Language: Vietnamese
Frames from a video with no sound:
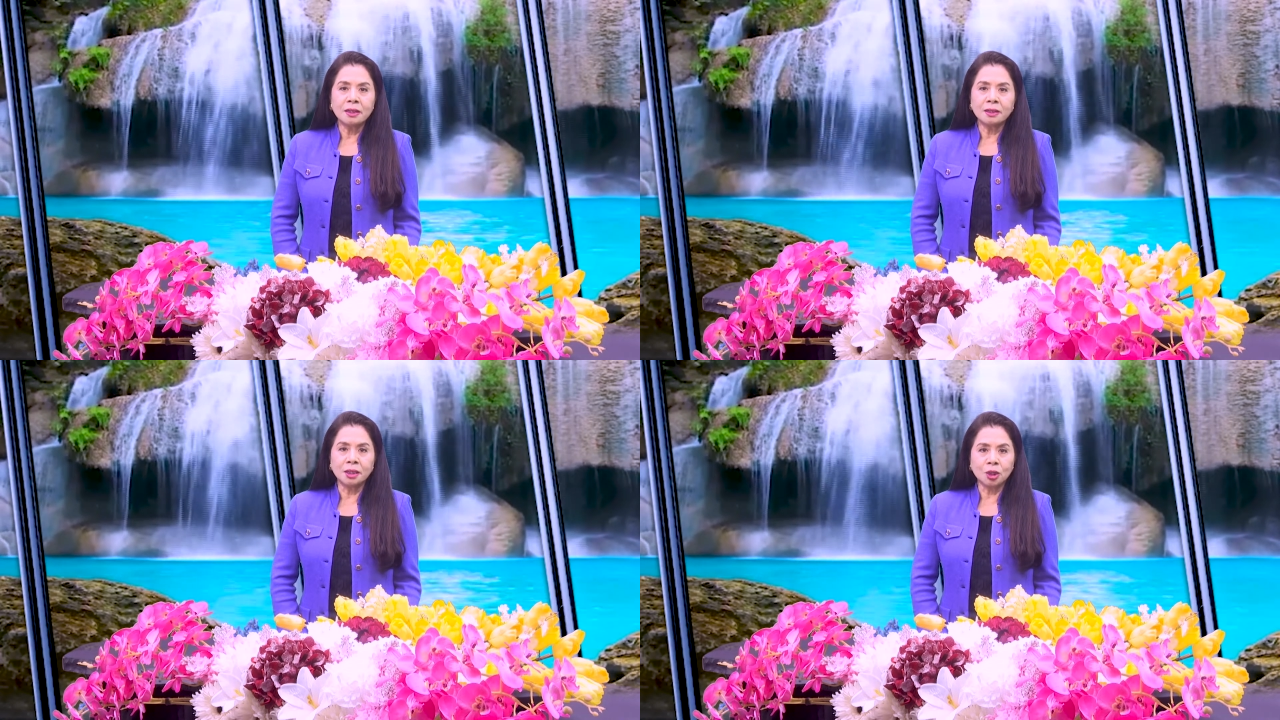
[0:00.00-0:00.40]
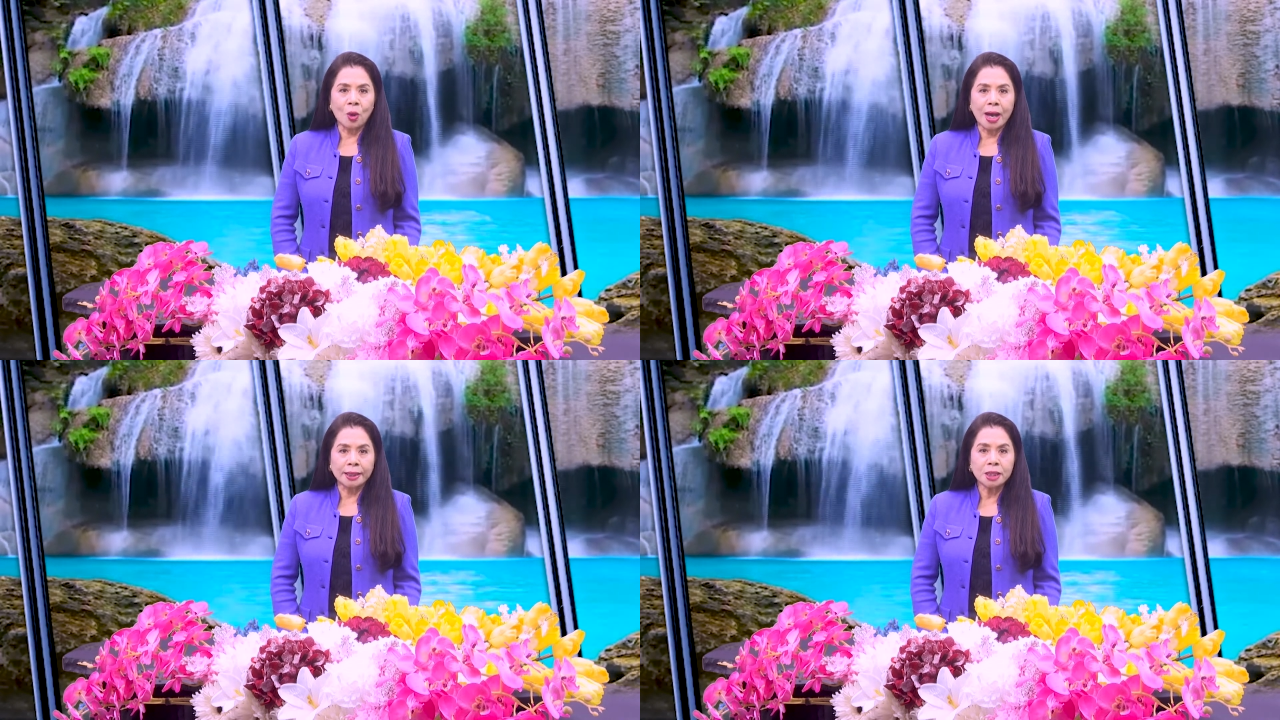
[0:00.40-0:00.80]
Thượng
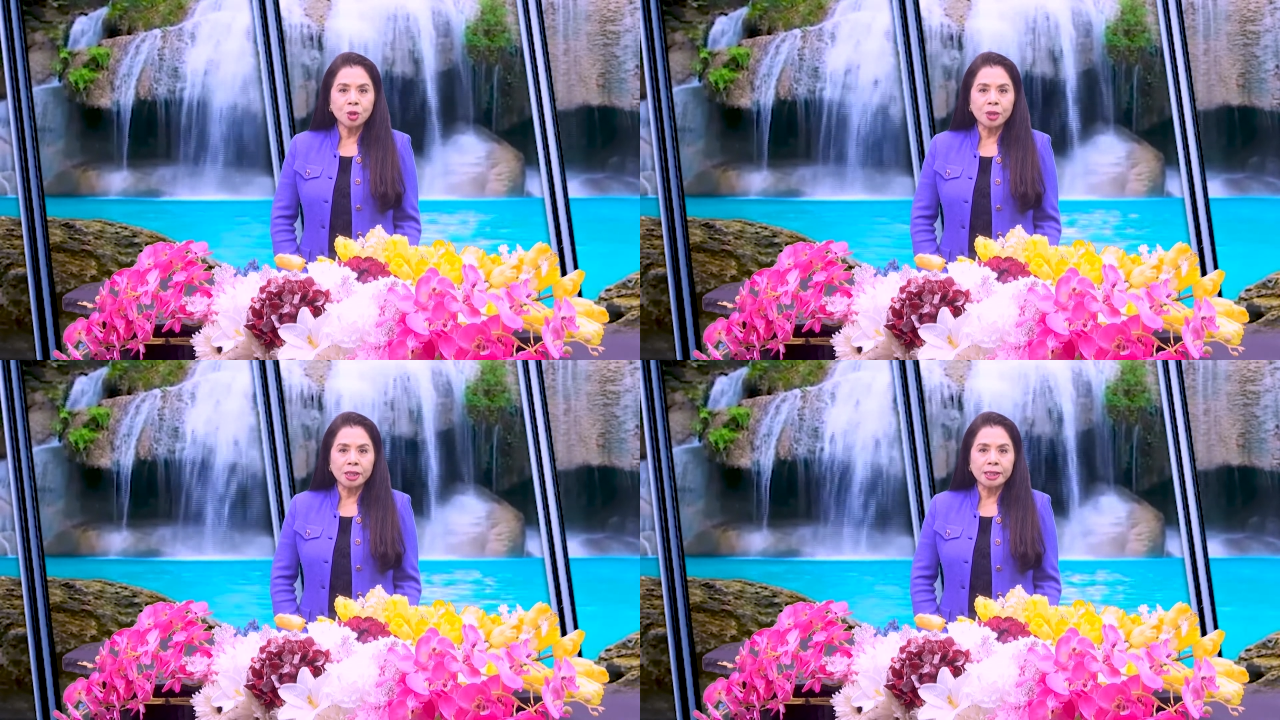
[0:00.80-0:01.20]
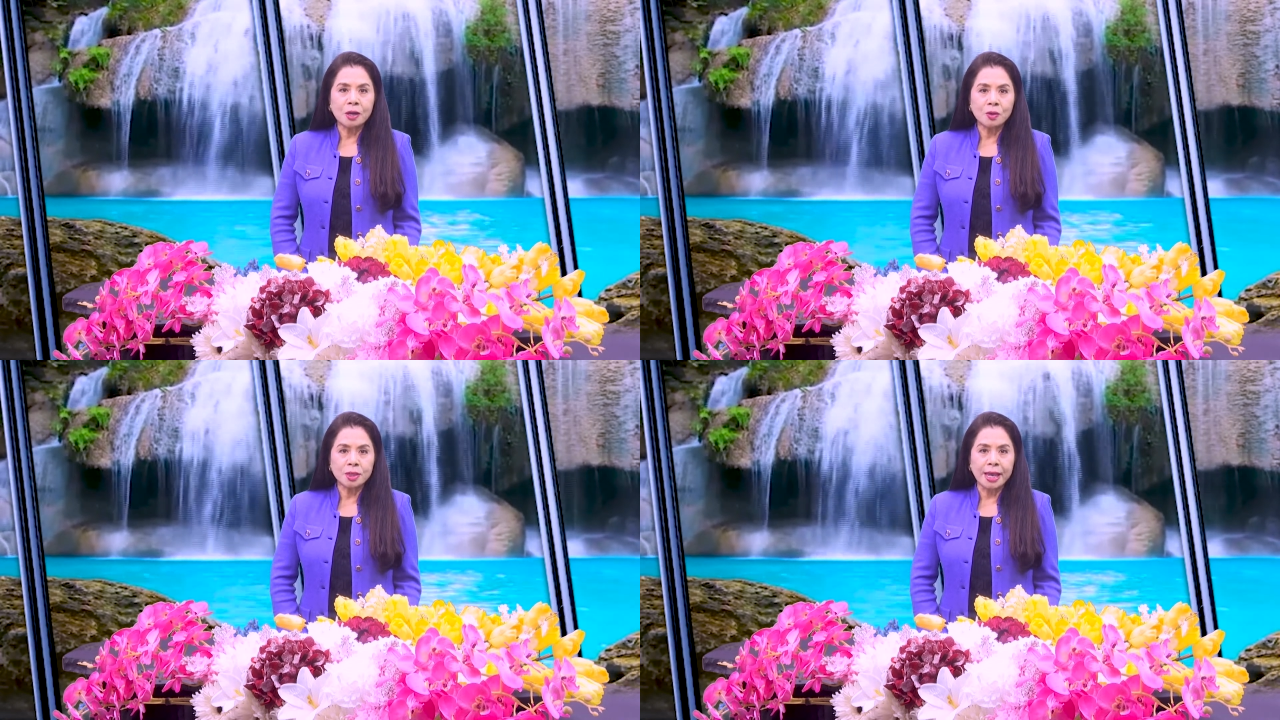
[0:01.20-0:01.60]
tọa Thích Huyền
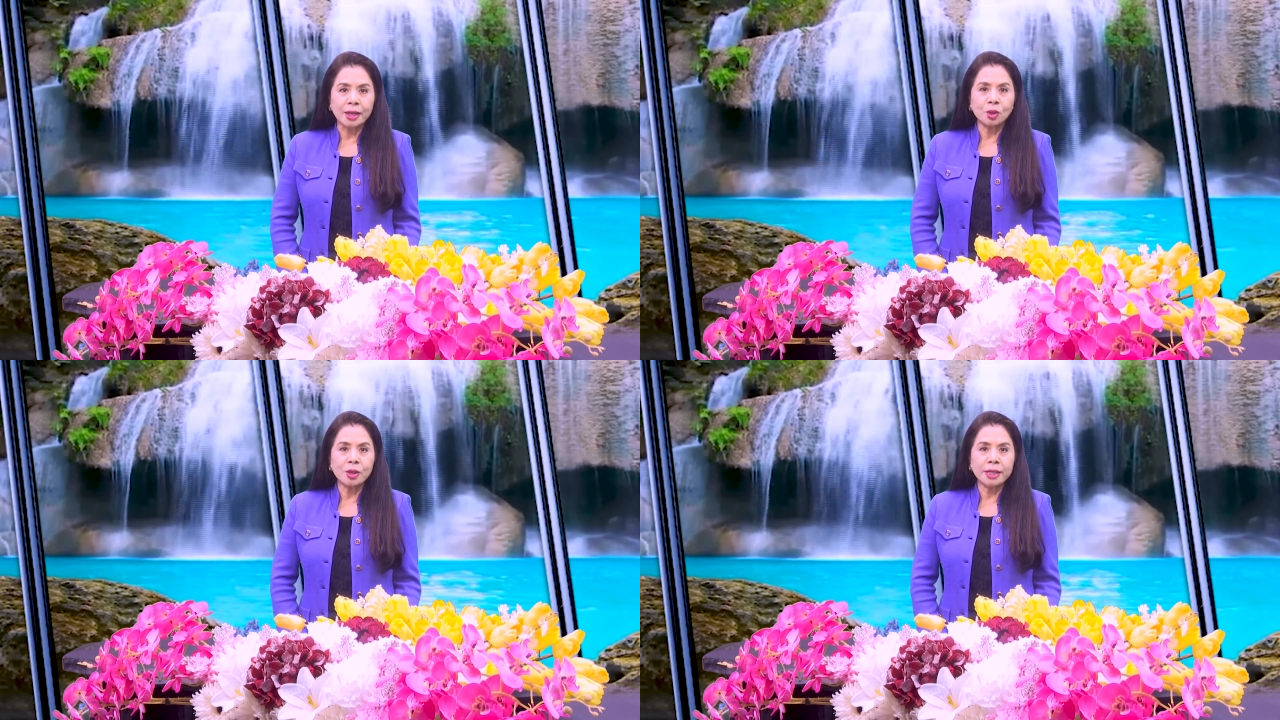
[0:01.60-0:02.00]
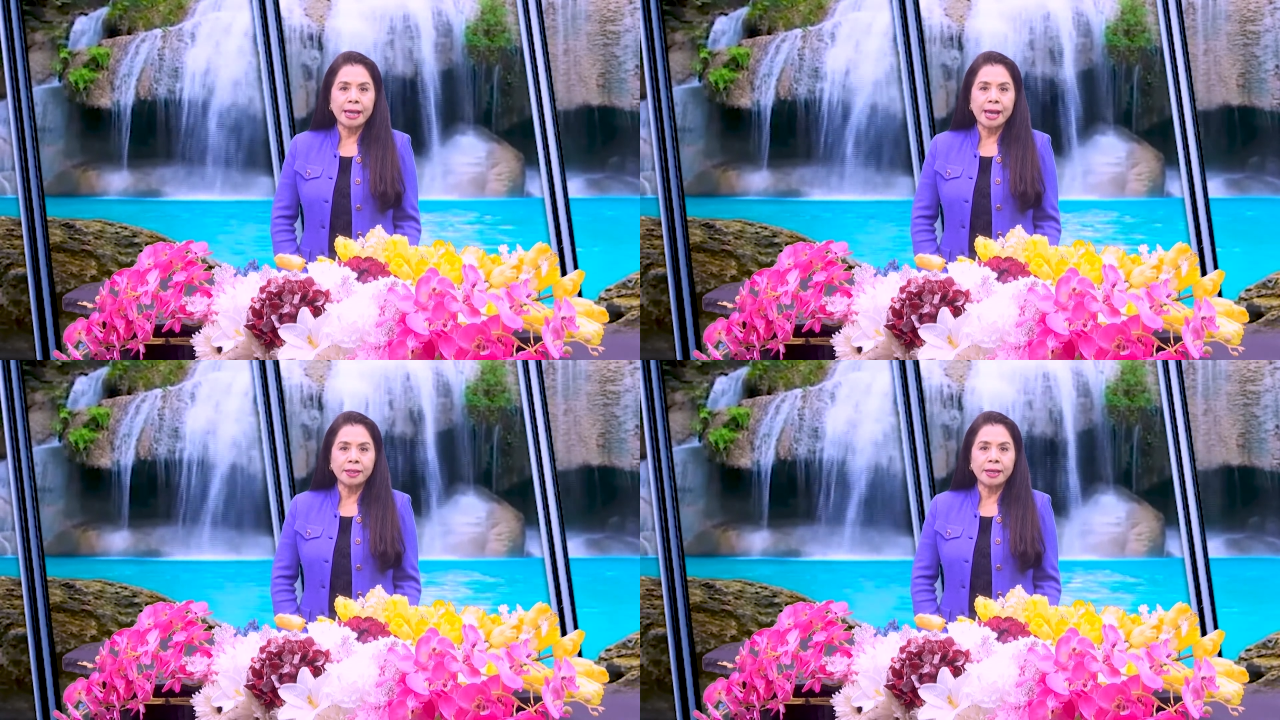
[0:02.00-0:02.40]
Châu sẽ thuyết
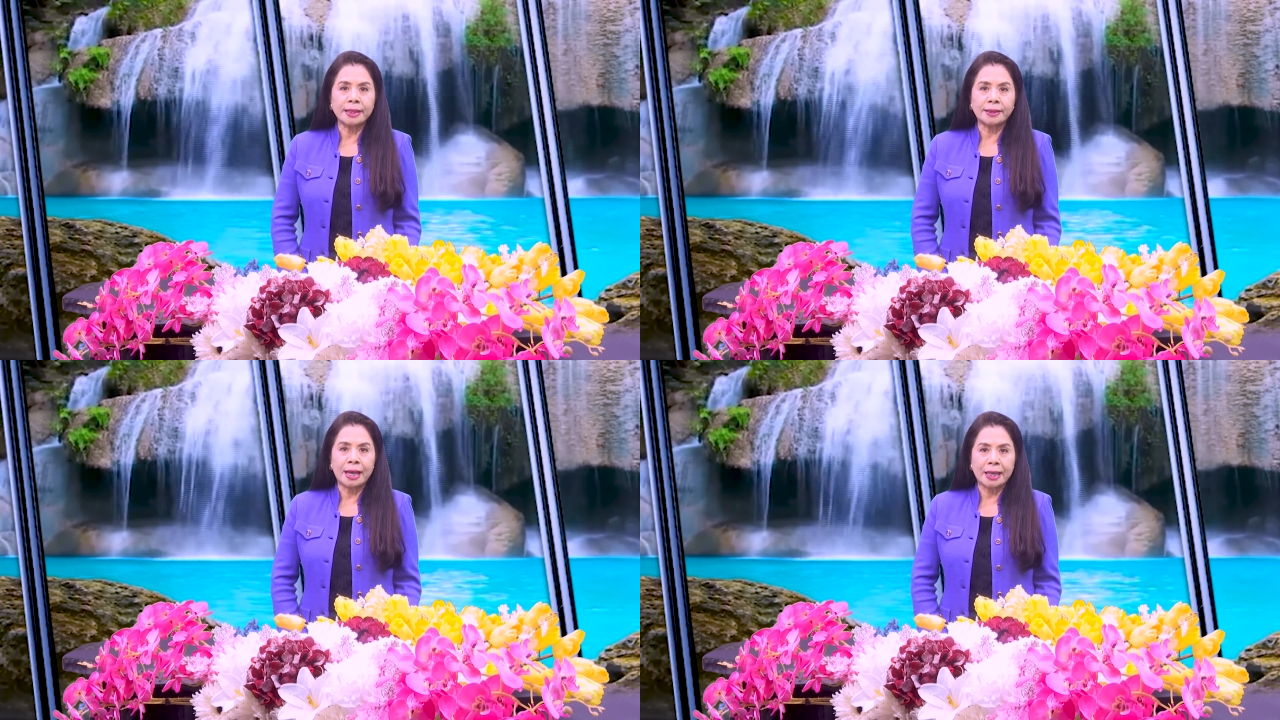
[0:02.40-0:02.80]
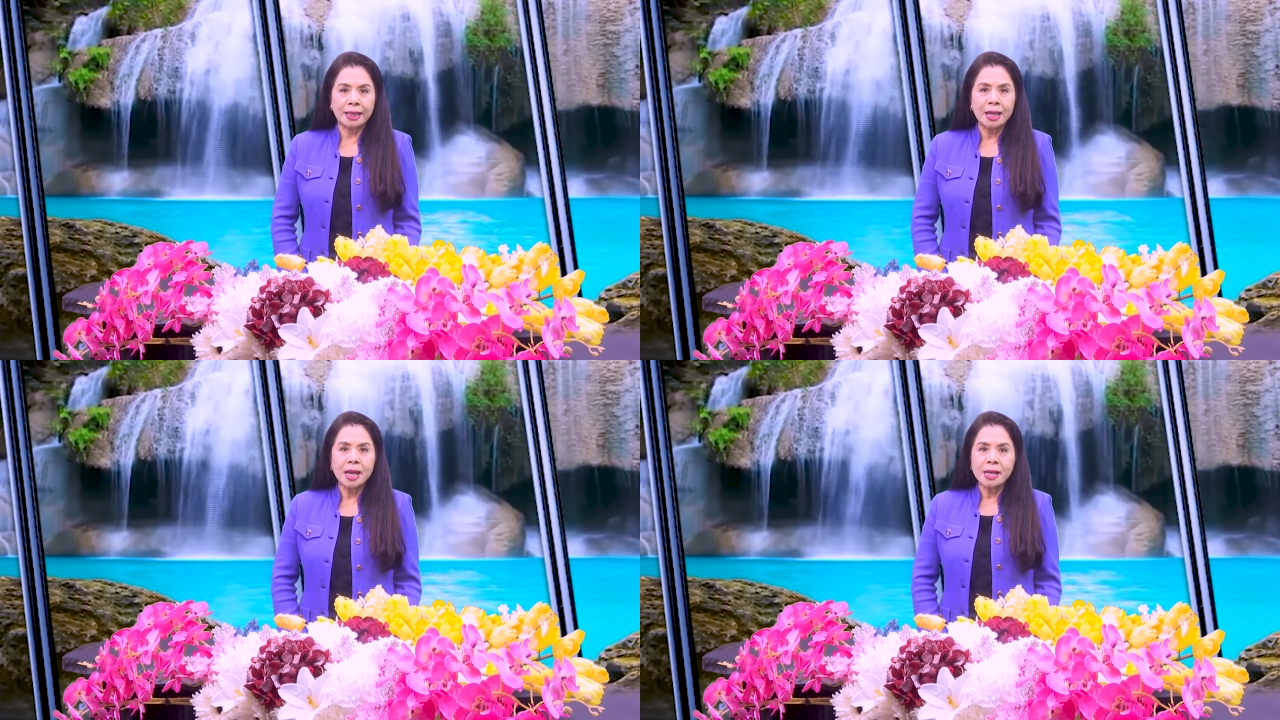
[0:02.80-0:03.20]
giảng đề tài